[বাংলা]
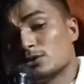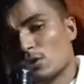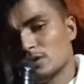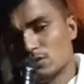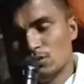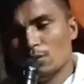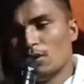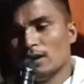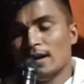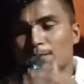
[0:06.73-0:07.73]
নাম সংস্কৃতই
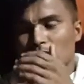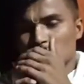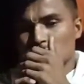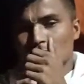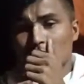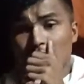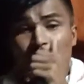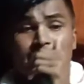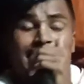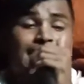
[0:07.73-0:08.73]
বলে আপনারা শোনেন
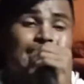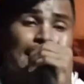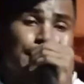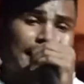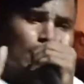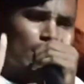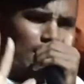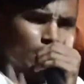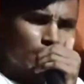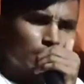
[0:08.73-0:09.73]
তাই গীতার নাম কেন
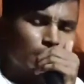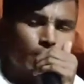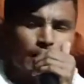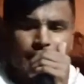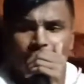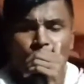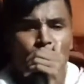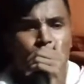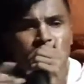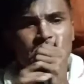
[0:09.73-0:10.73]
আঠারোটা হইল কেন
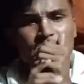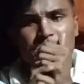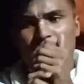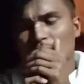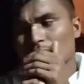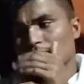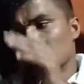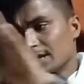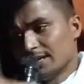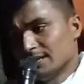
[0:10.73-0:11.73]
আমরা গীতা পাঠ করি
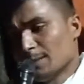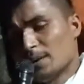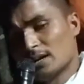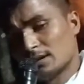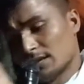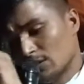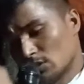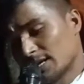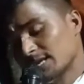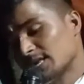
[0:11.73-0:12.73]
গীতা পাঠ
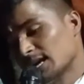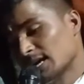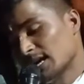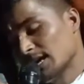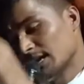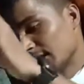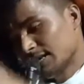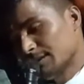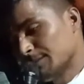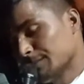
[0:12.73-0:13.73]
গীতাকে
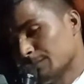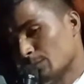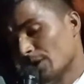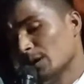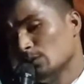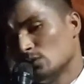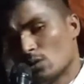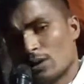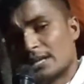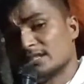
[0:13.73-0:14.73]
বহির্ভূত
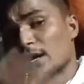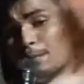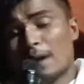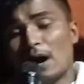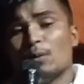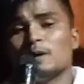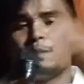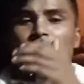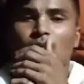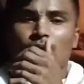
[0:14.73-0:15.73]
করে যারা ভাগবত
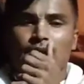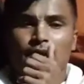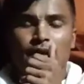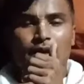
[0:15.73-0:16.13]
পাঠ করে